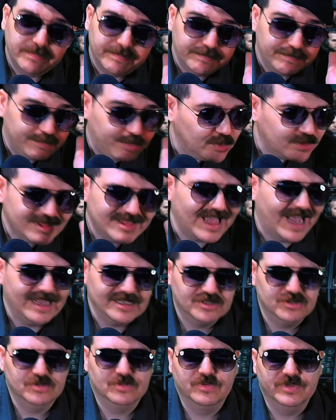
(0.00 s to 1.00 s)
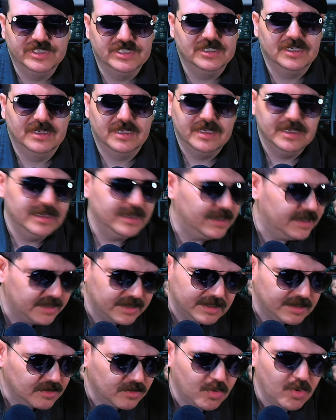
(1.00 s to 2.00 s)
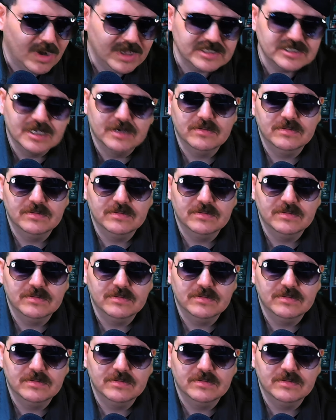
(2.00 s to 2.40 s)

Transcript: putaço com isso aqui e com razão,